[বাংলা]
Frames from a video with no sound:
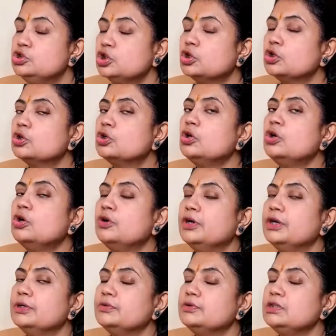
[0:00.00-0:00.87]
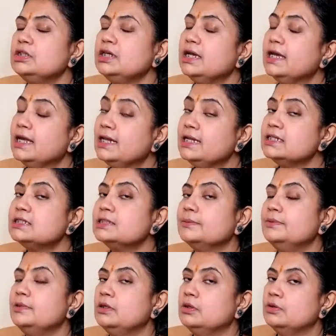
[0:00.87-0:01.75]
যোগ্য হয়ে উঠি
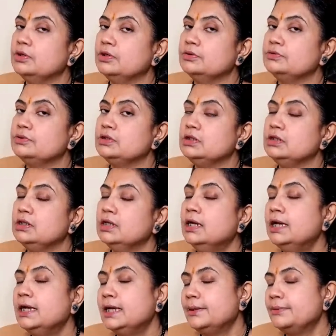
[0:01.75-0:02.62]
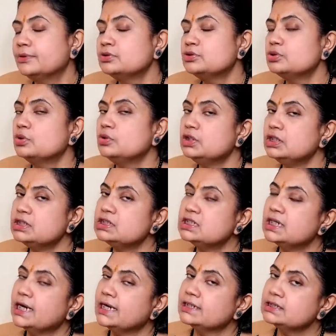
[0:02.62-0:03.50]
এলিজেবল হয়ে উঠি এবং শনির
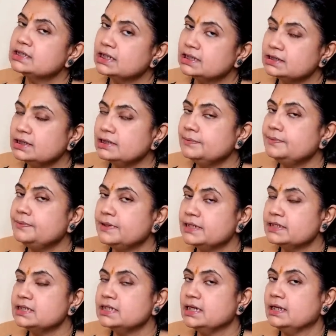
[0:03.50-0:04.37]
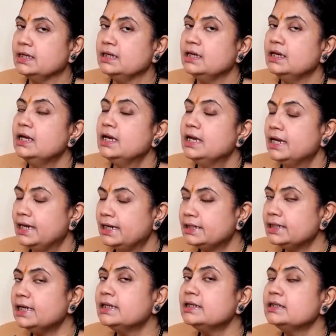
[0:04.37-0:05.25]
সাড়ে সাতের ফেজে
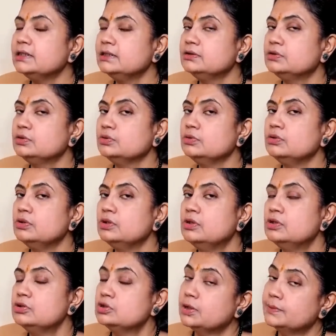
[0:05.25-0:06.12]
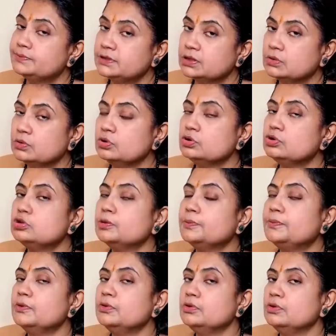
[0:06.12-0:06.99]
এটাই কিন্তু সবচেয়ে
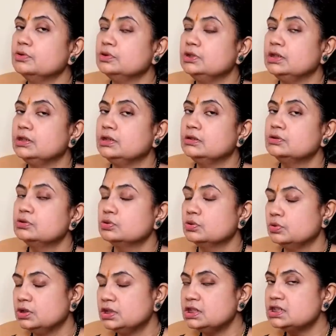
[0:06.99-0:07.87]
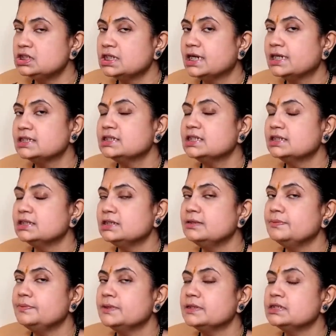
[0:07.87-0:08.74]
গুরুত্বপূর্ণ দিক শনির সাড়ে
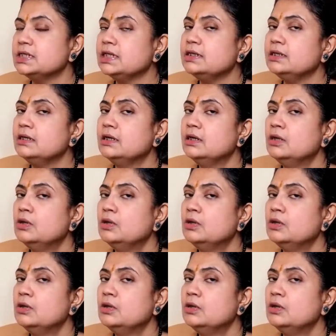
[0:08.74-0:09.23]
সাতের ফেজের